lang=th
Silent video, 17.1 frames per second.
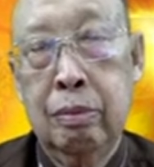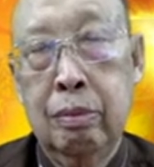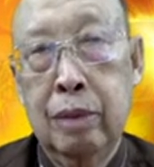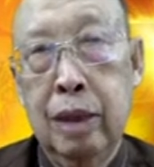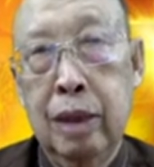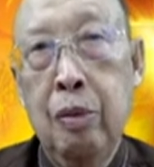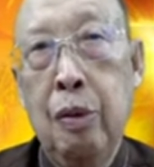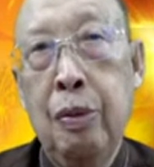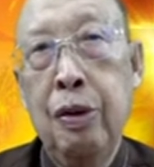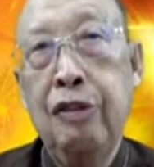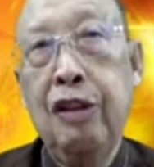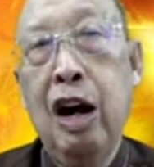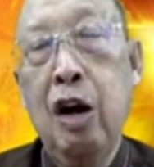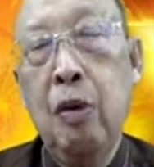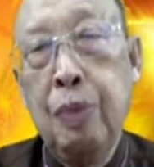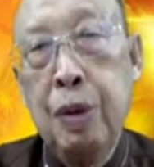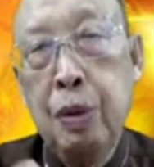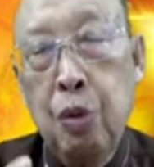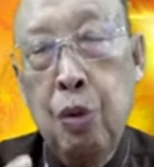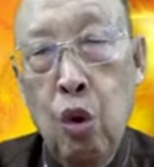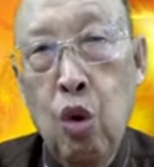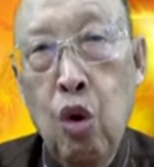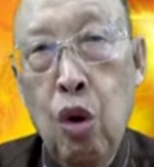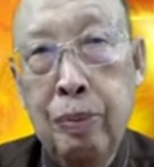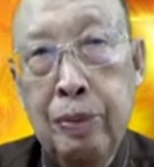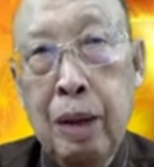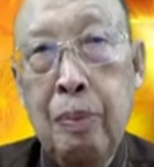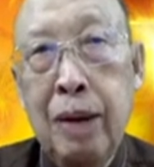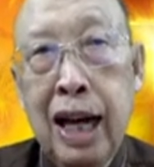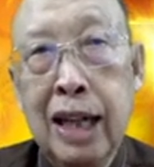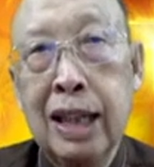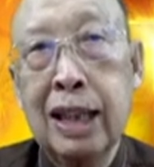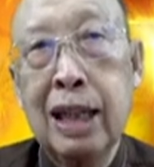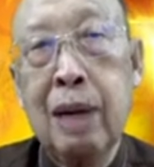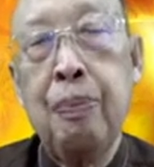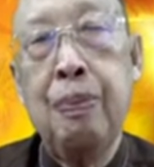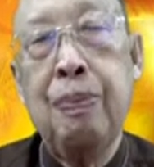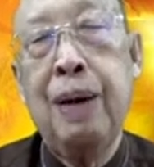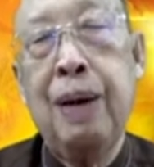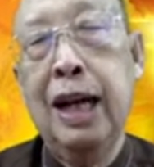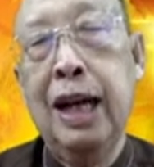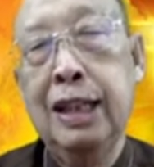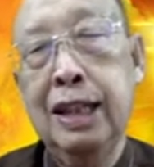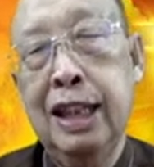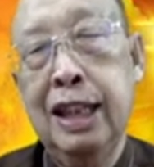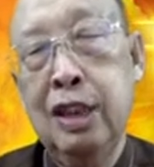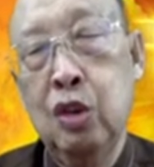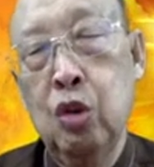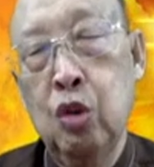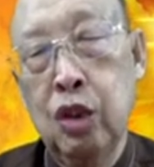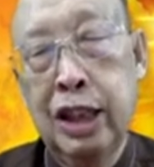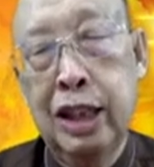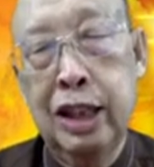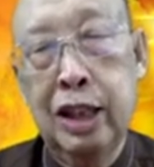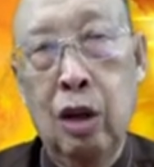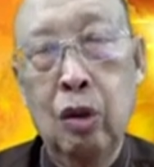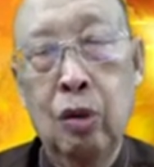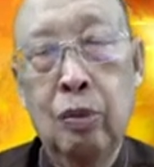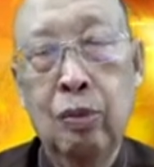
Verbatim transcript: เห็นบอกเพื่นว่าเขาเป็นผู้ห่วมทำงานกับพระเยซูคริสต์เจ้า